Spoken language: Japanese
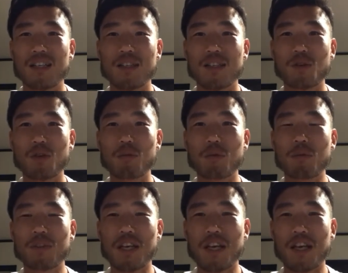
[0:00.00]
そういう部
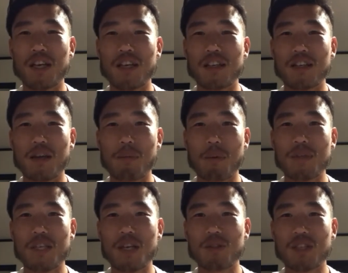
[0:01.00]
分でやっぱ見
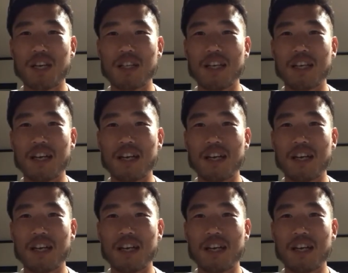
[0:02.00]
せるしかないか